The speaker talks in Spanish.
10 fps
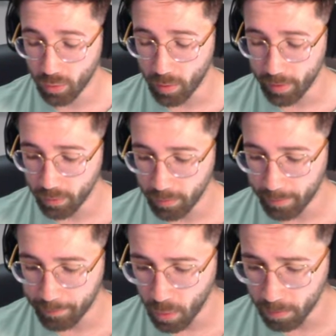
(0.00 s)
cuando... Mira,
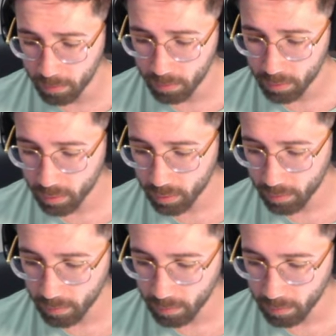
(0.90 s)
¡pum!
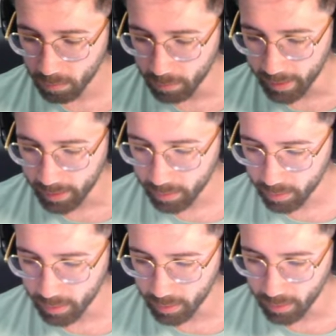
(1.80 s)
Vale,
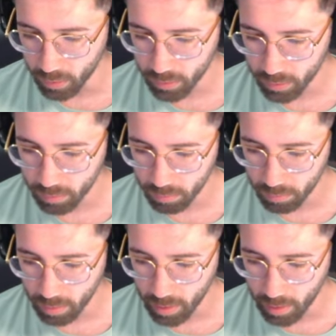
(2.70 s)
y, nos...
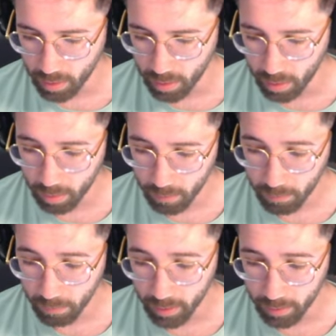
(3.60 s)
Ah, vale,